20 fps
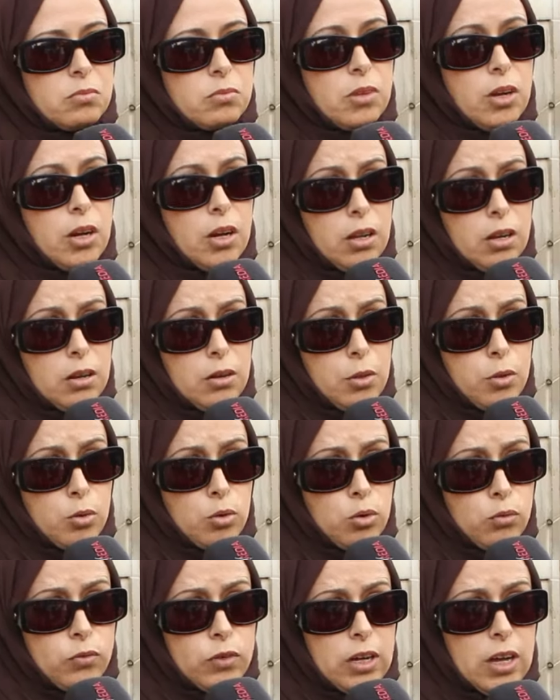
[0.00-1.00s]
لا
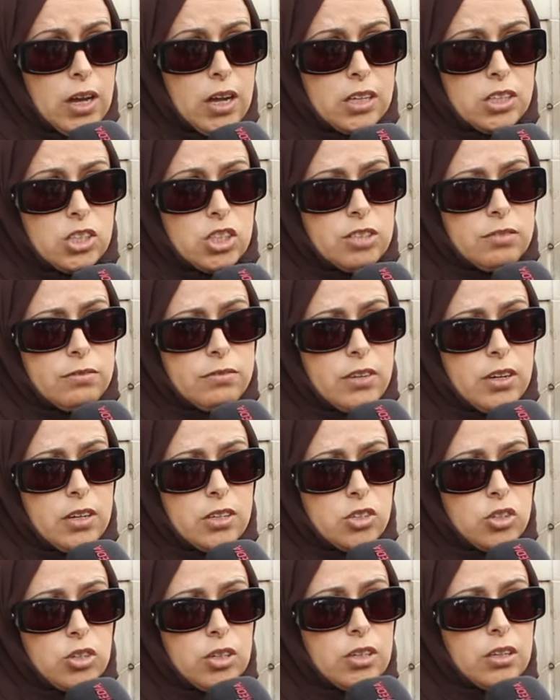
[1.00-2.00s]
الظروف اللي عايشين فيها
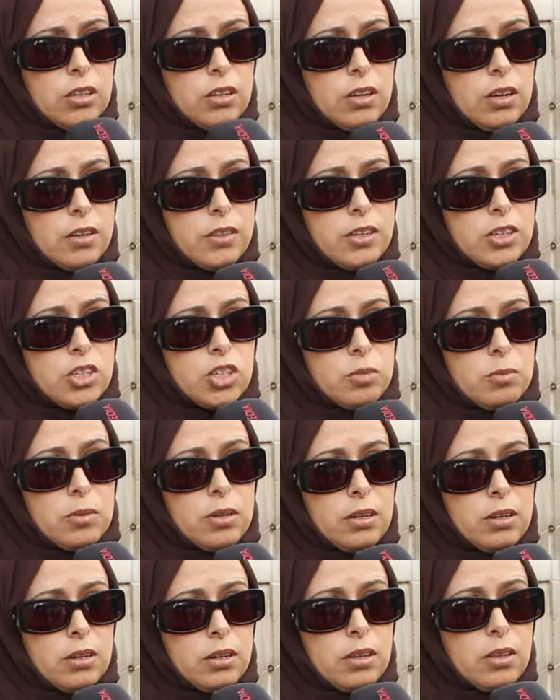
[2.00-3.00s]
شنو أكثر شي
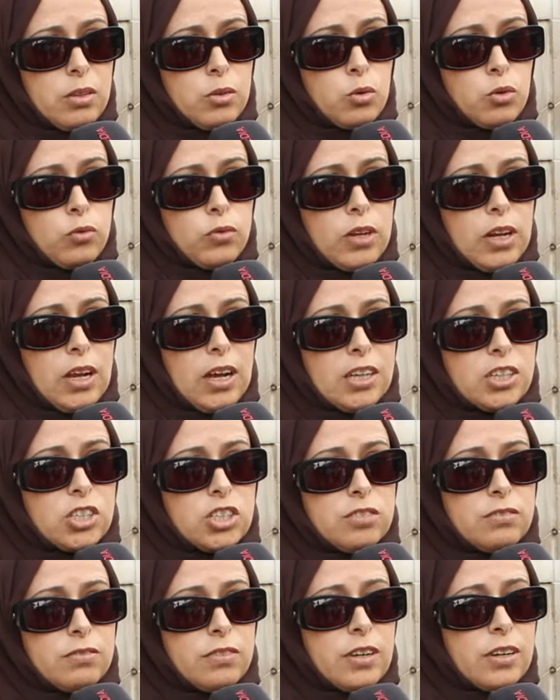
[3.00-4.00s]
من الظروف اللي
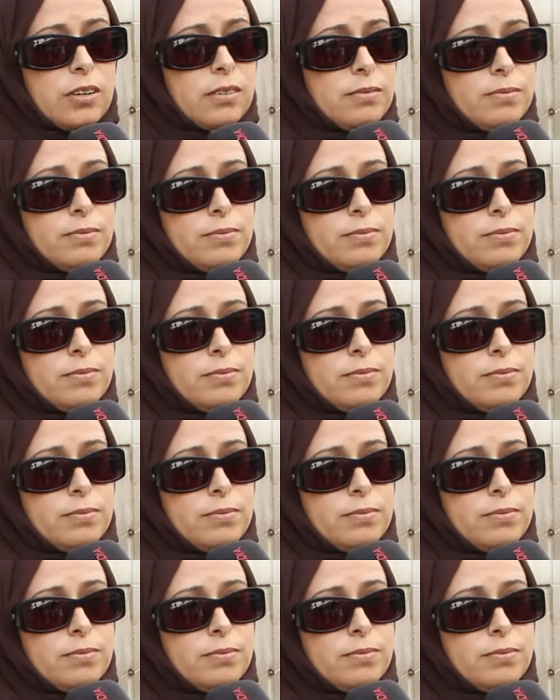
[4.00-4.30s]
عايشين فيها